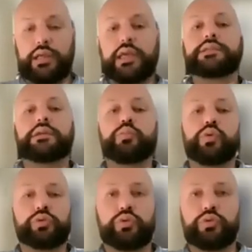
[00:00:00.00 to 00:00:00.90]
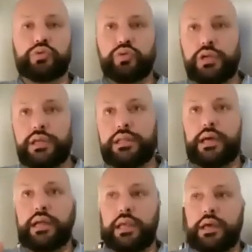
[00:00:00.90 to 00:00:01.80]
è richiesta molto non solo in
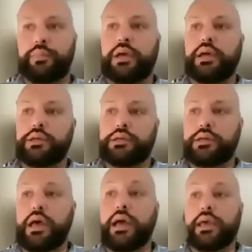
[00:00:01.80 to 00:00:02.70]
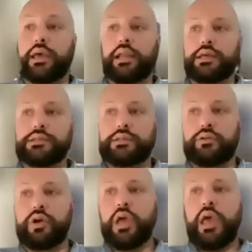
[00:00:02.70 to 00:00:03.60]
Italia ma eh, anche
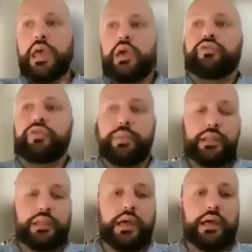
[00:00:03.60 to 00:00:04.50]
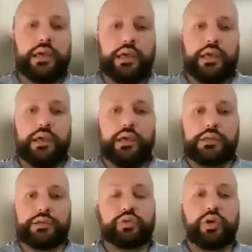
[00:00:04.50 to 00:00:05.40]
all'estero. E ovviamente anche
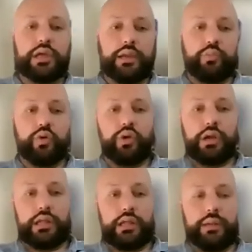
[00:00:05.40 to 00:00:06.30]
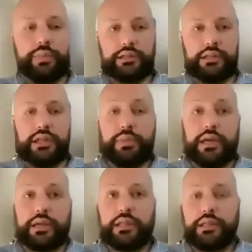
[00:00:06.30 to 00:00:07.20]
eh, toccheremo la, la parte del
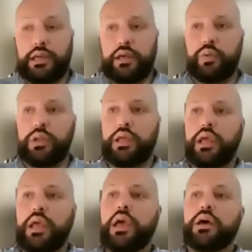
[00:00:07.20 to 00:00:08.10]
marketing e quindi